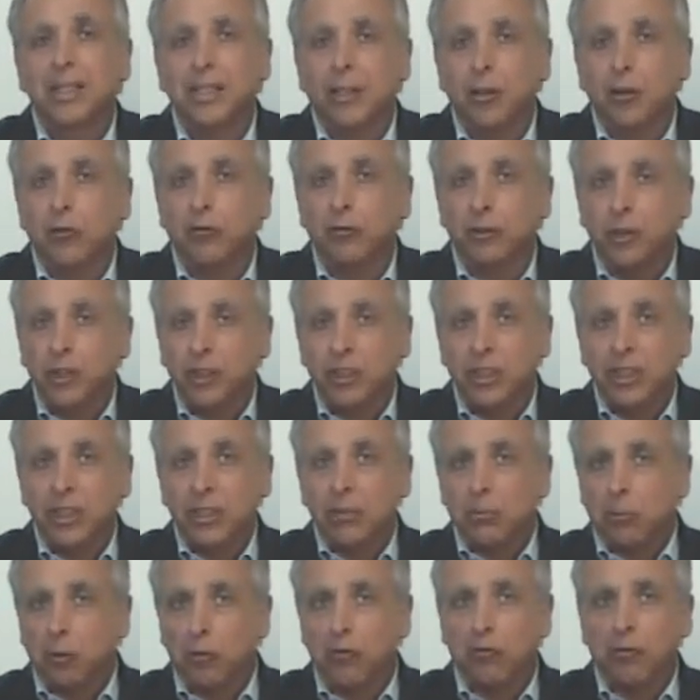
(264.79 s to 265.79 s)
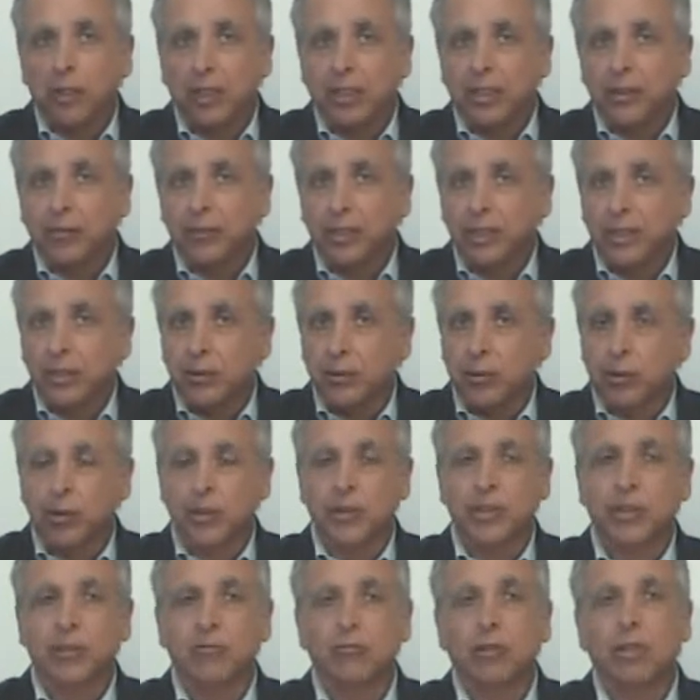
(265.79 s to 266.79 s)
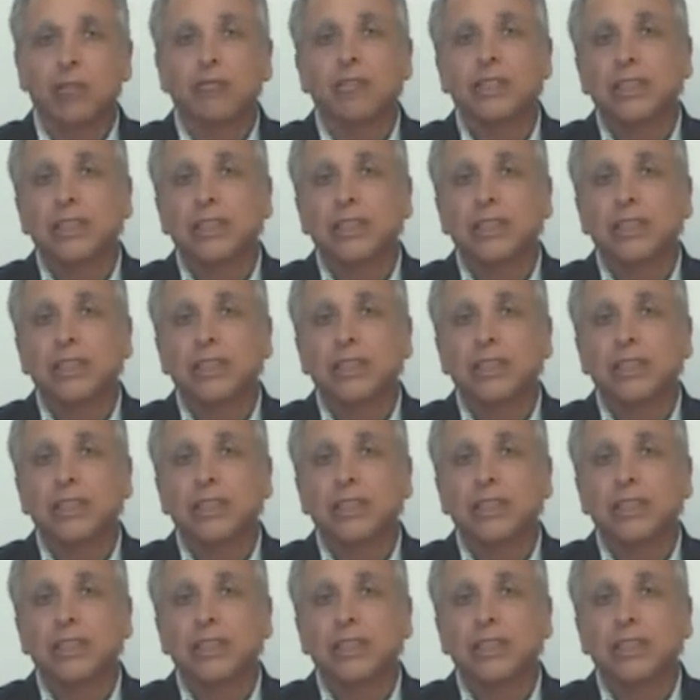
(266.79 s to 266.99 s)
è ovvio, può fare queste due cose qua.